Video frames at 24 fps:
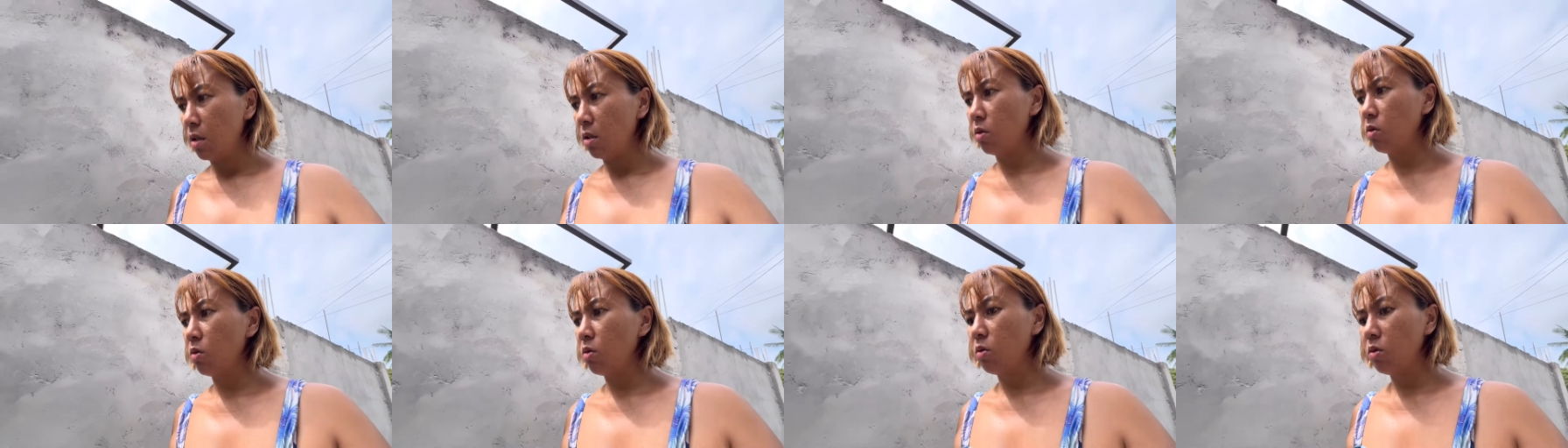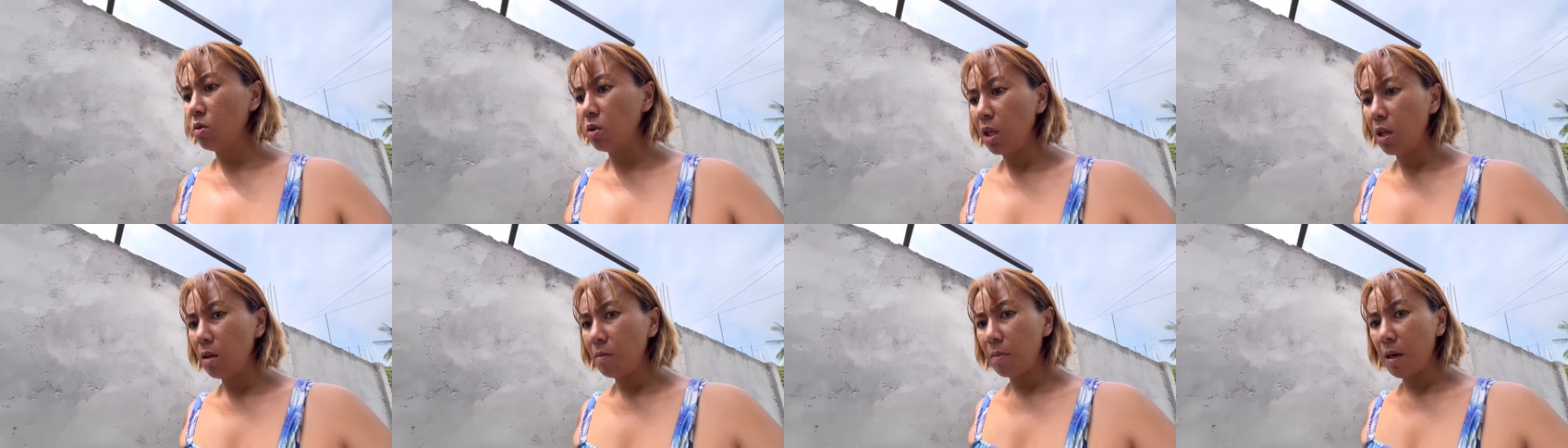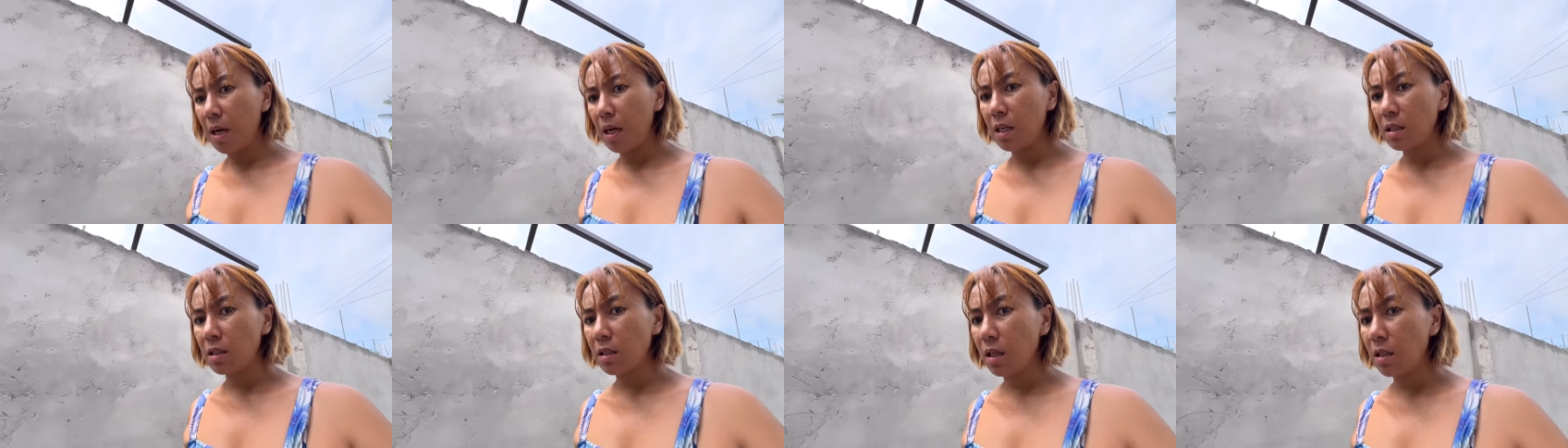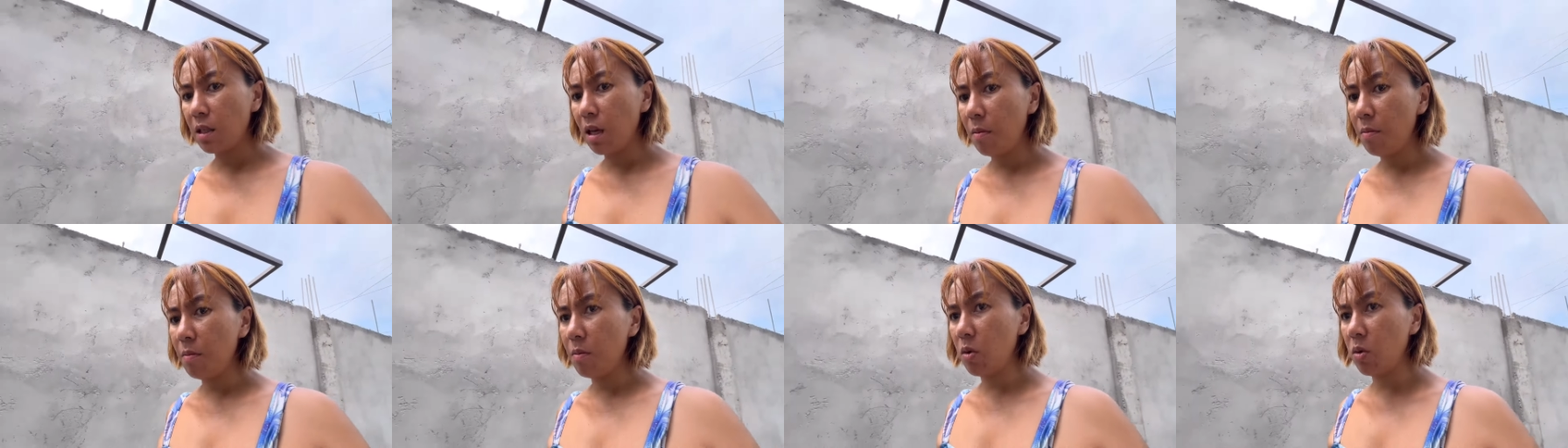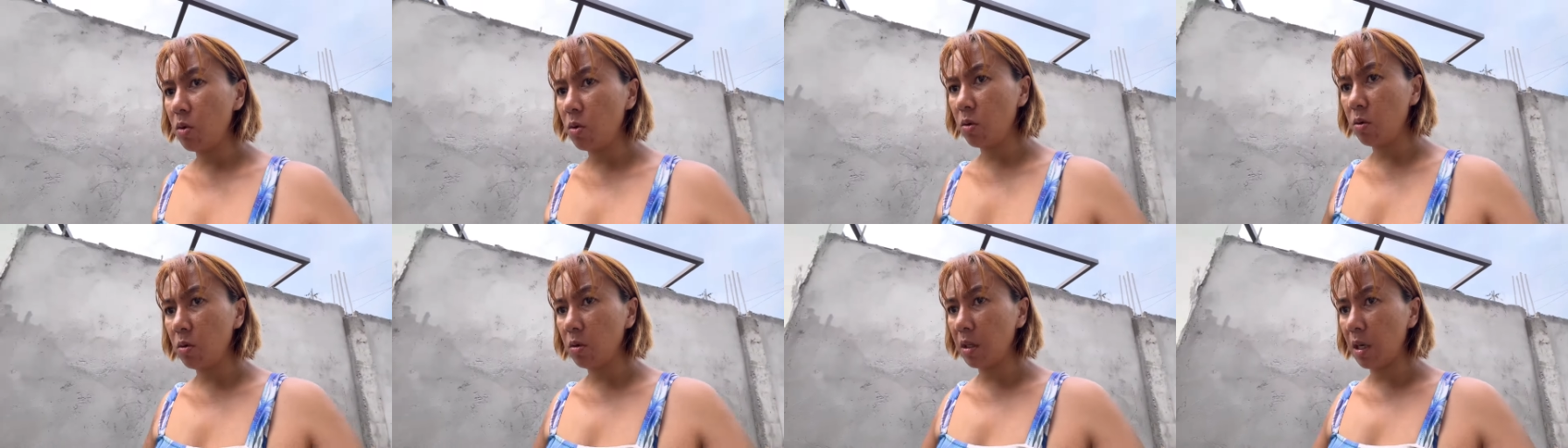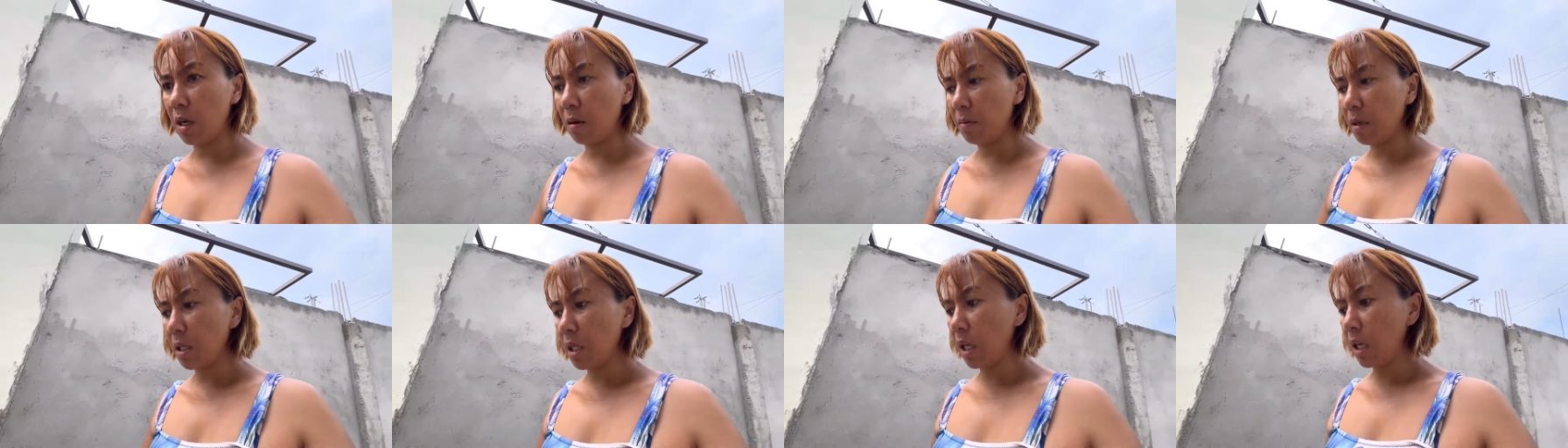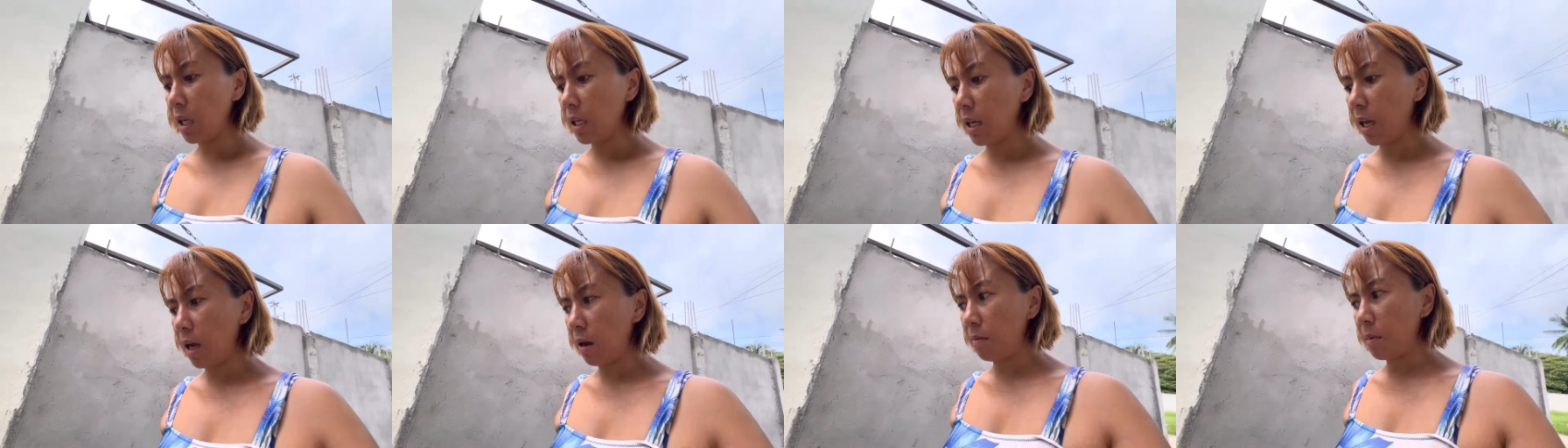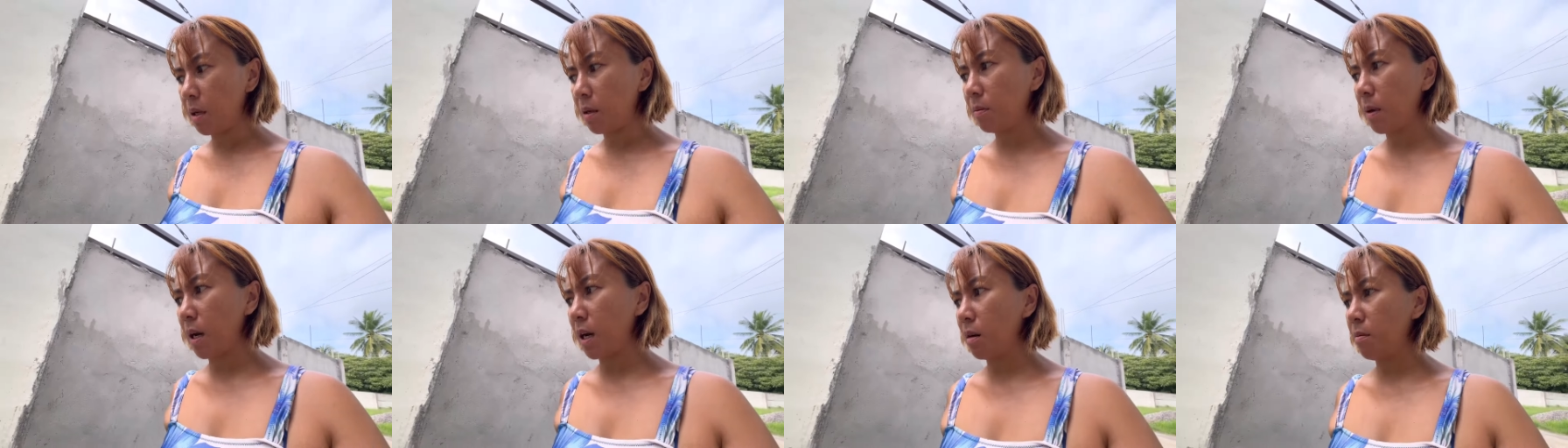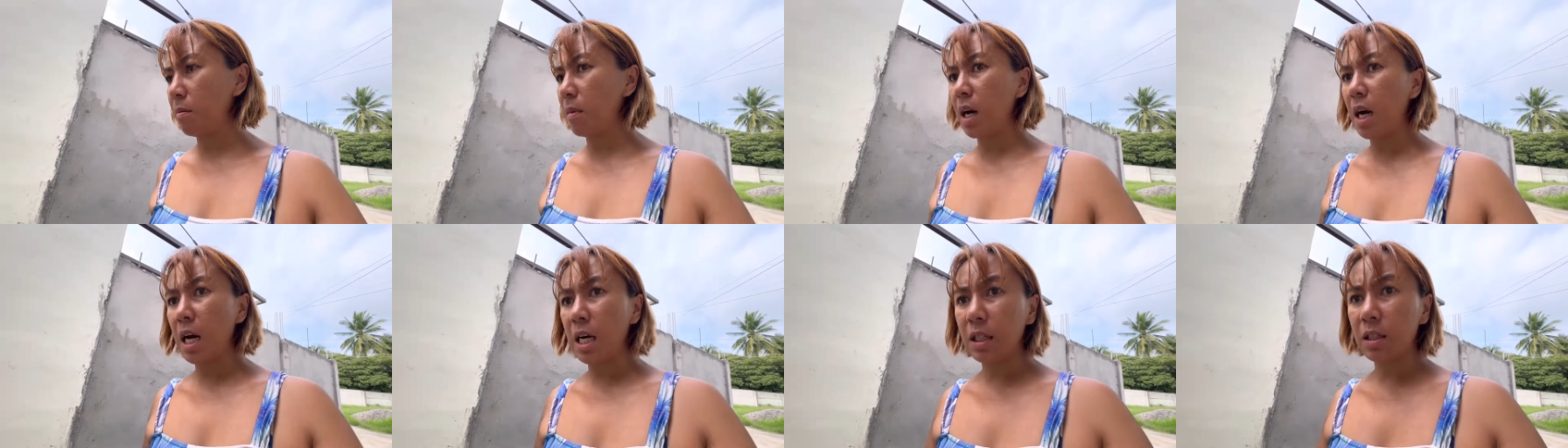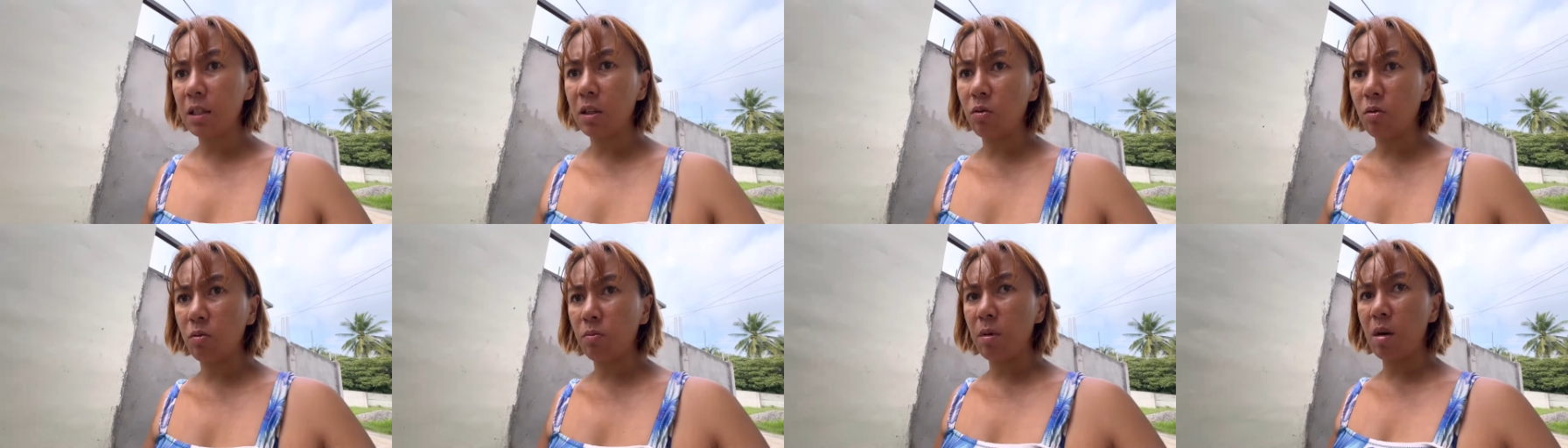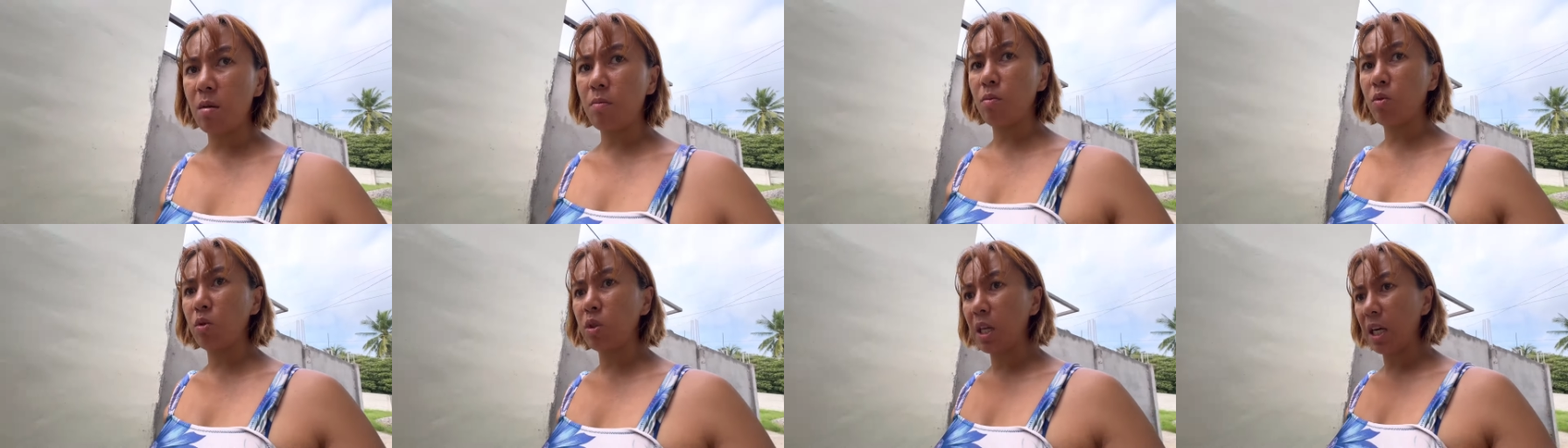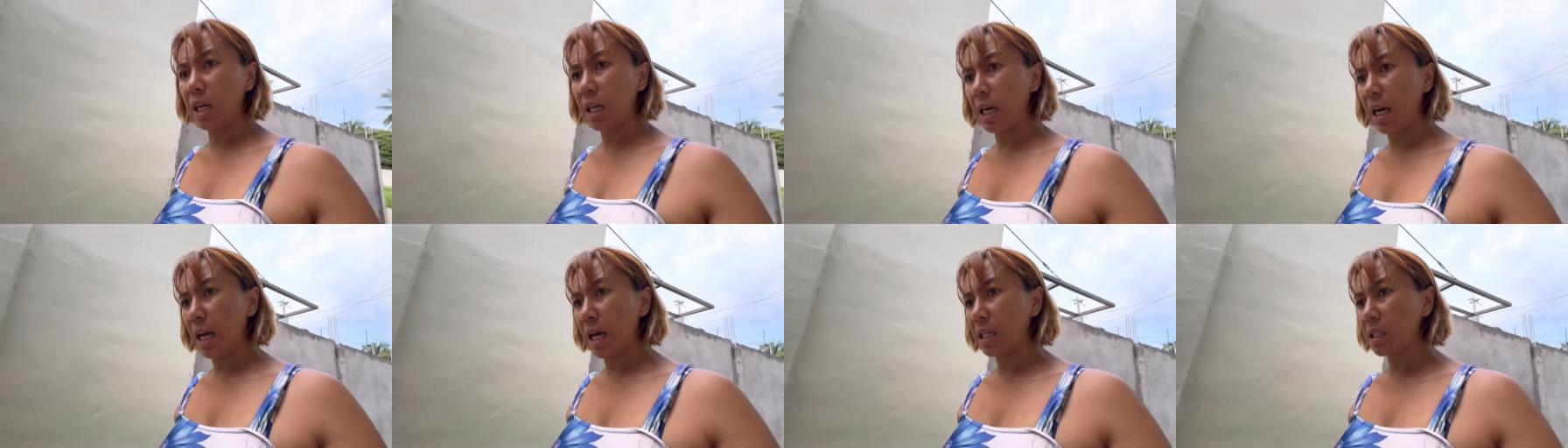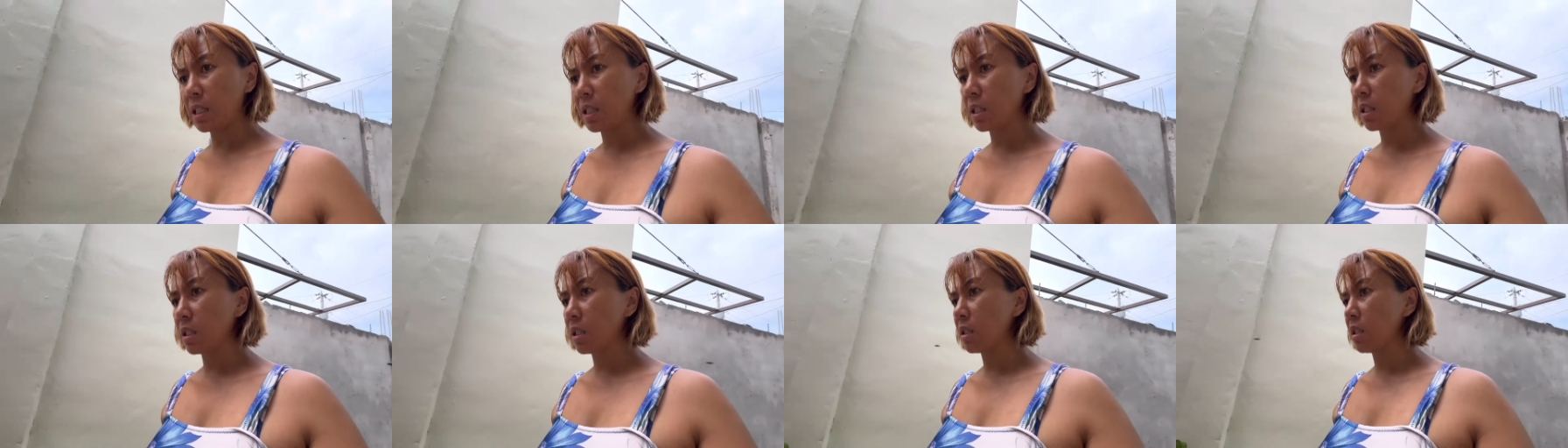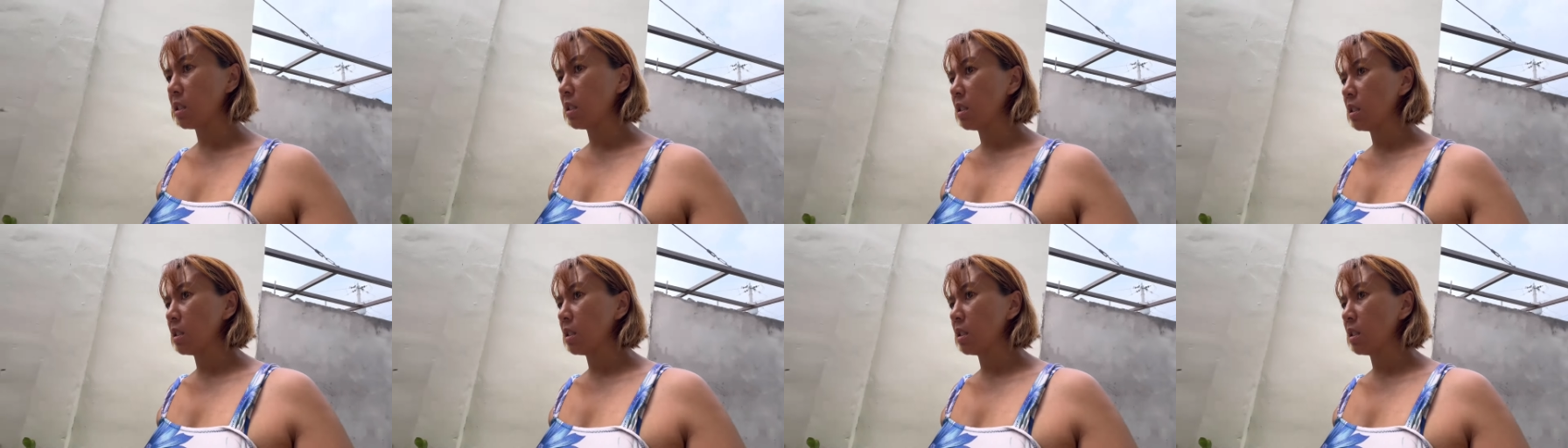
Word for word: Yung gunting para sa damo na binili namin para makat yung bermuda grass.